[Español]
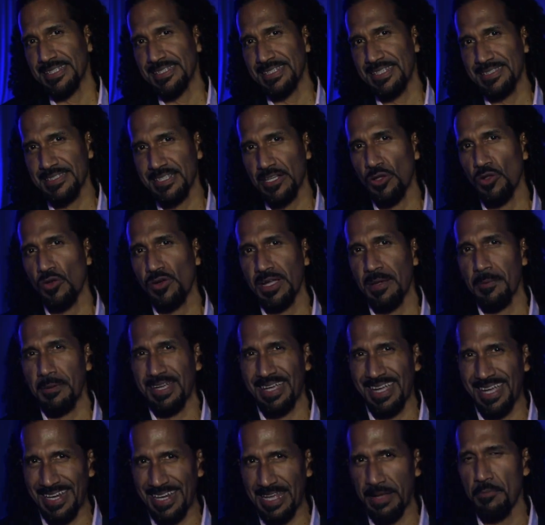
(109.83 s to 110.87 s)
Es decir, lo que
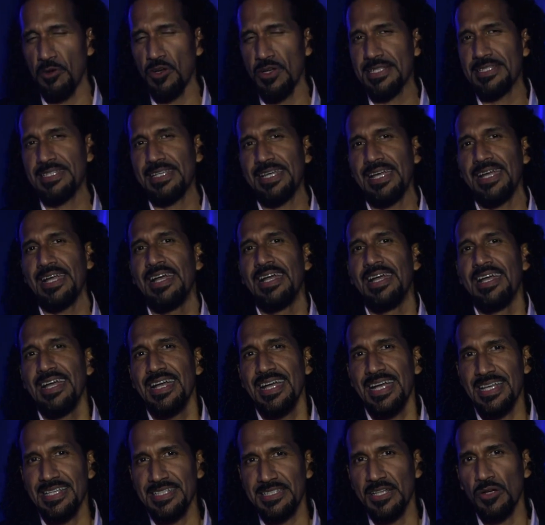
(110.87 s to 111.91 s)
queremos es que
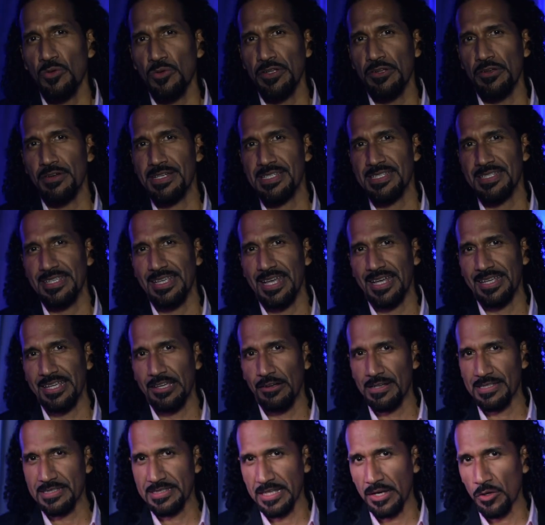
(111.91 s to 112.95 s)
esta universidad
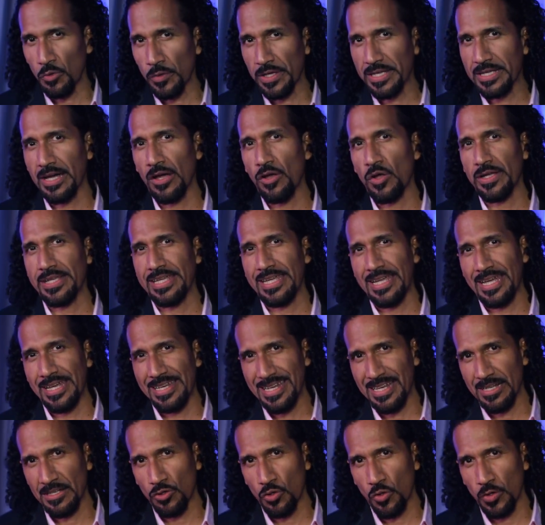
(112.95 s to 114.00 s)
que va a estar ubicada aquí
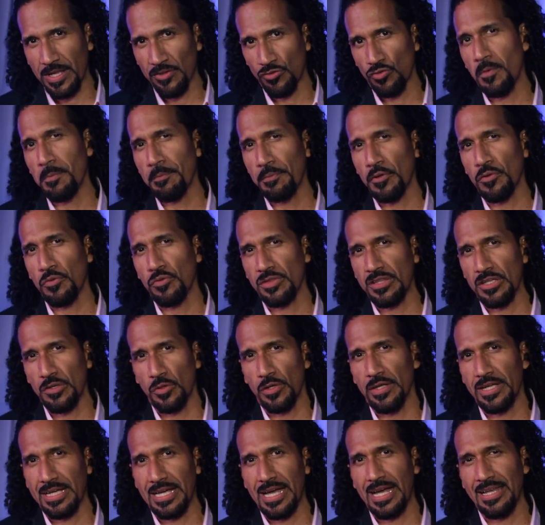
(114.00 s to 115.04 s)
en el corazón
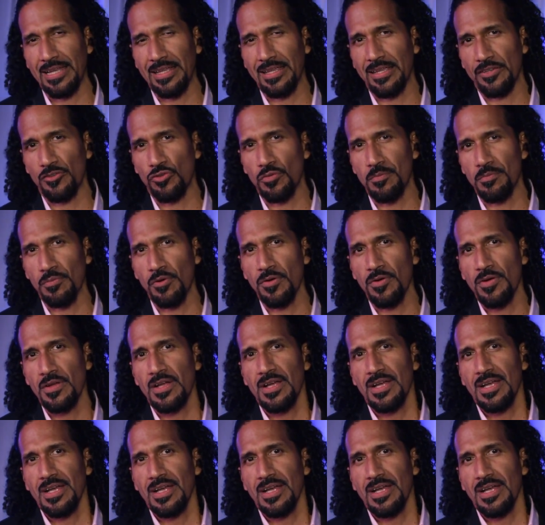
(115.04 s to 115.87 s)
productivo de Cali, de Jumbo,